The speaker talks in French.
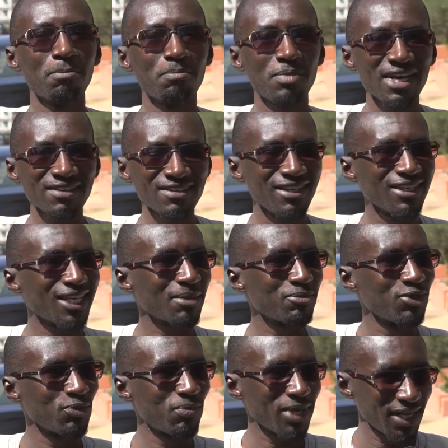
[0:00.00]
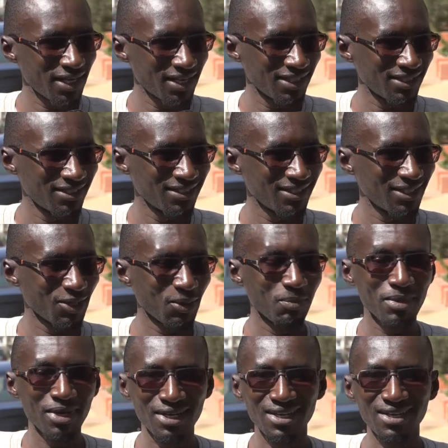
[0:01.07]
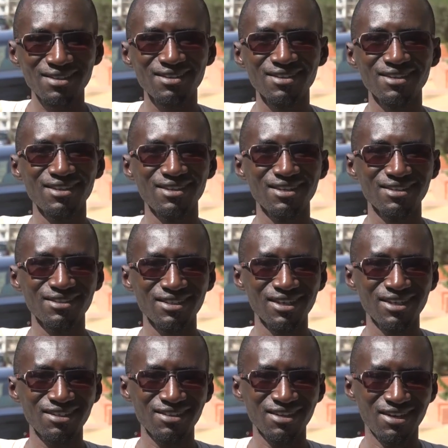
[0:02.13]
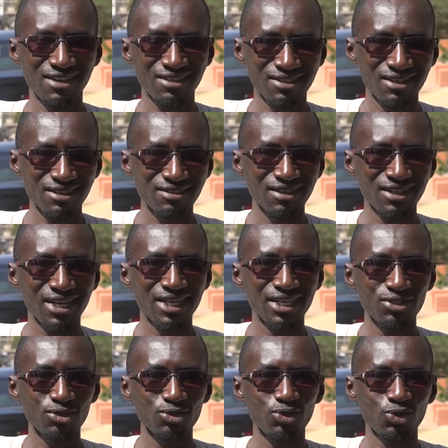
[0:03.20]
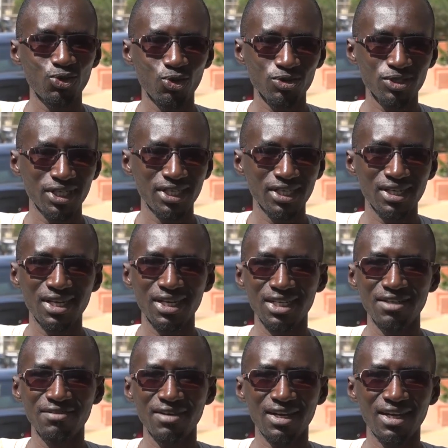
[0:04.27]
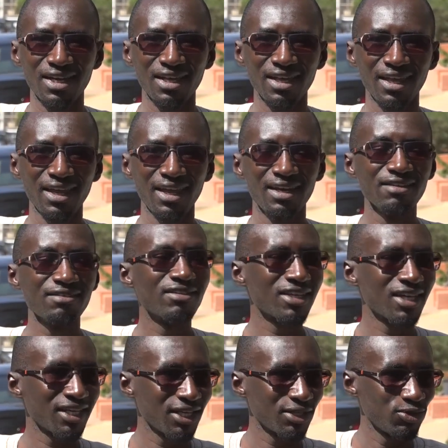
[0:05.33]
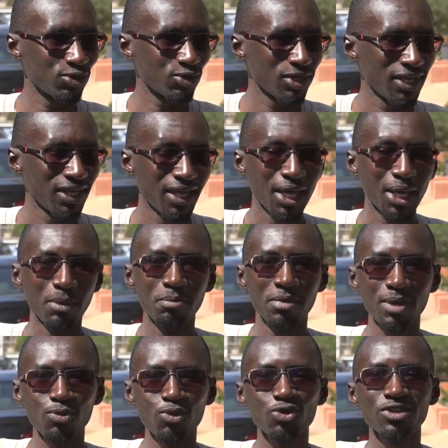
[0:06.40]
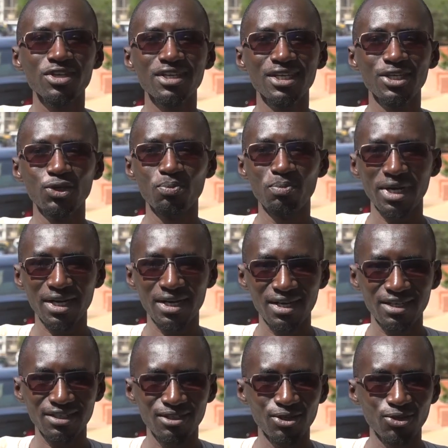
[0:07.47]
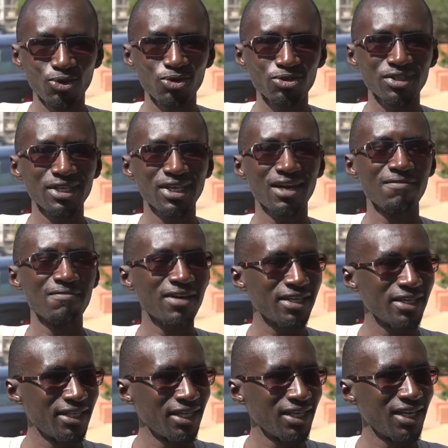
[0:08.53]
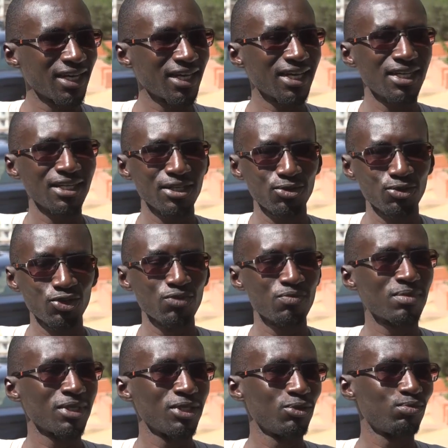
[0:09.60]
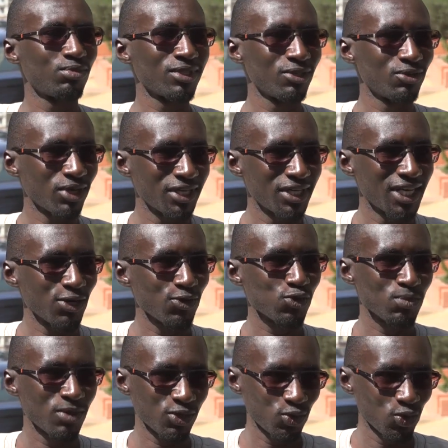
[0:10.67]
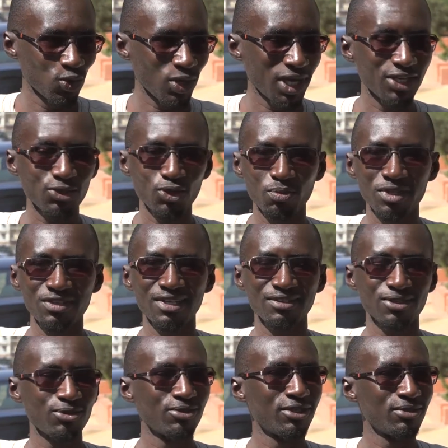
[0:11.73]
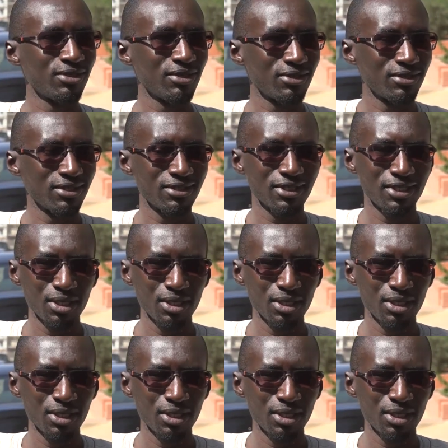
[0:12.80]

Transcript: passé le cap du parrainage. Euh, maintenant, ce qui, reste à attendre, c'est la décision du Conseil relative à la liste de candidatures. Mais pour ce qui est du parrainage, le Conseil a validé la candidature du, candidat Ousmane Sonko à l'élection présidentielle de